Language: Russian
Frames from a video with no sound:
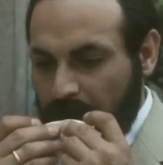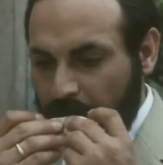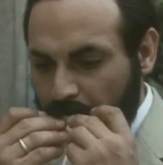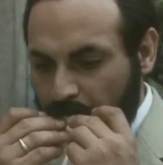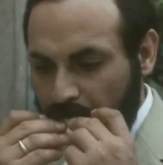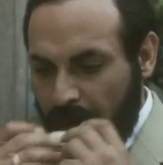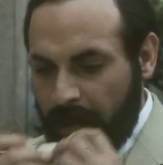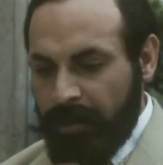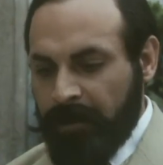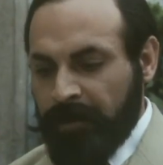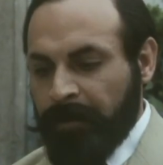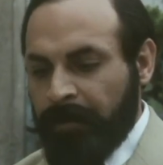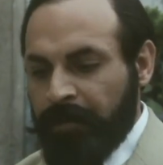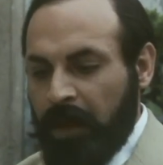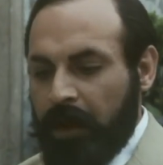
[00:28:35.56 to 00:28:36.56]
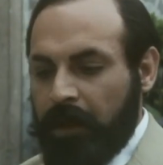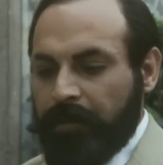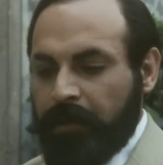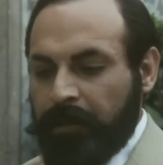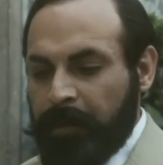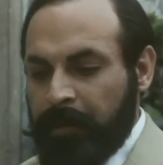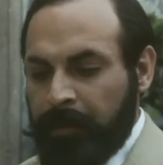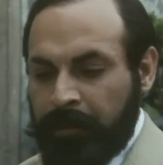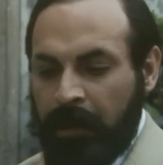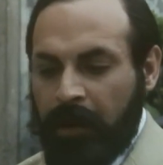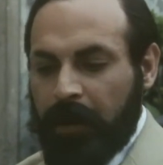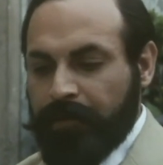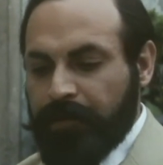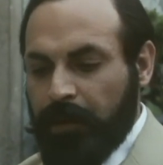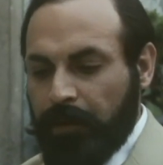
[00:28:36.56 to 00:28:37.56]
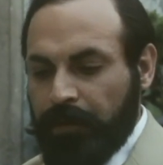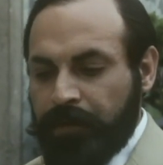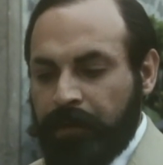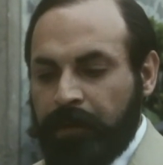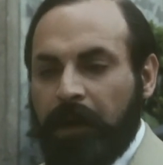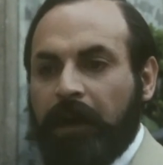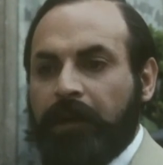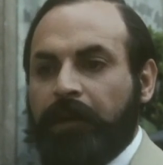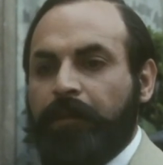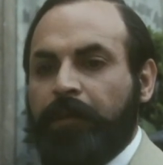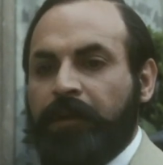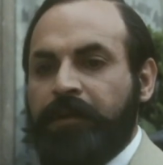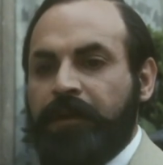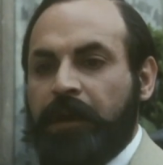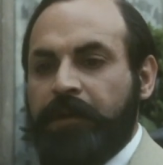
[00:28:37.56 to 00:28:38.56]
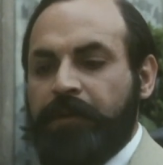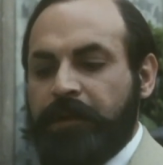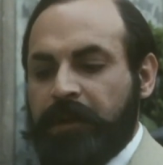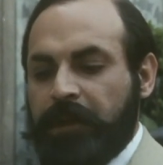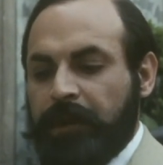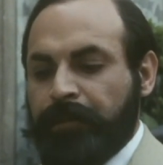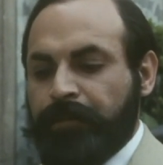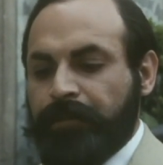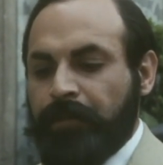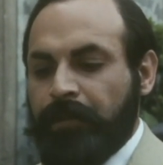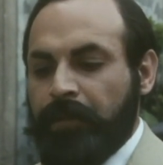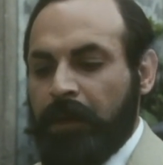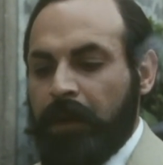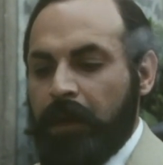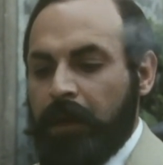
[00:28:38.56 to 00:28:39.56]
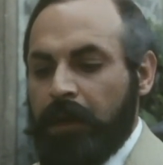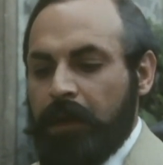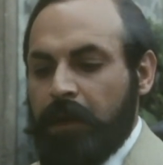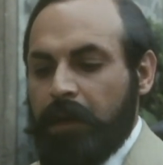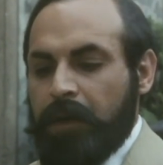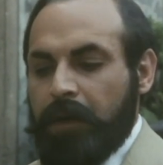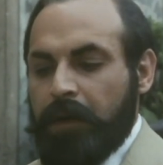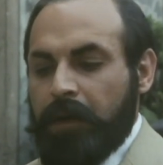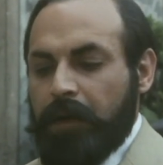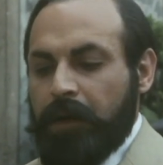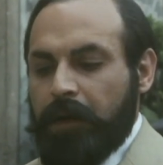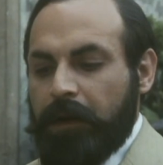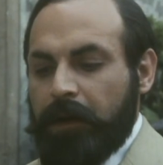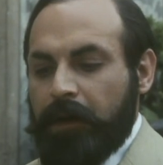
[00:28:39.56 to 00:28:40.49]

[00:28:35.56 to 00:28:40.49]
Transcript: Озеро Маджоре. Вильгельм, я уже сказал, я не хочу в Италию.